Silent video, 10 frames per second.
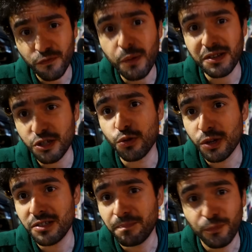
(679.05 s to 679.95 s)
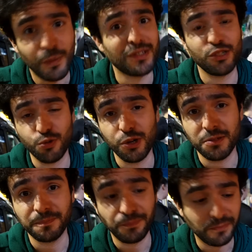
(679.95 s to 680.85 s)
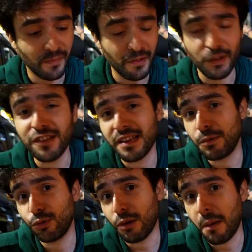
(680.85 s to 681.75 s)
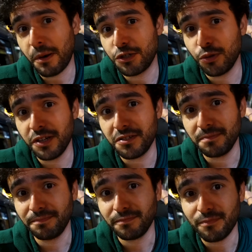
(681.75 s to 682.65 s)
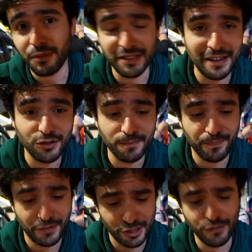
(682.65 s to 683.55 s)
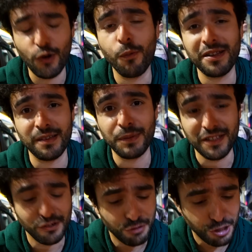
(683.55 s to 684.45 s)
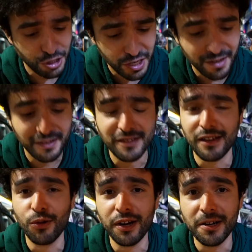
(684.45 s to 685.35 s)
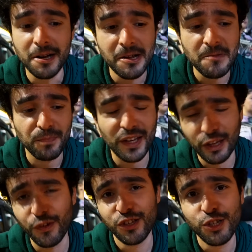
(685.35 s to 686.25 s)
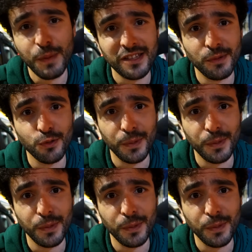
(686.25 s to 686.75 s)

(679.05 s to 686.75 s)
foi bastante coisa, foi bastante coisa. Quem sabe não tem uma parte 2, mas é isso. A gente vai comer essa pizza gigantesca agora e talvez a gente peça mais um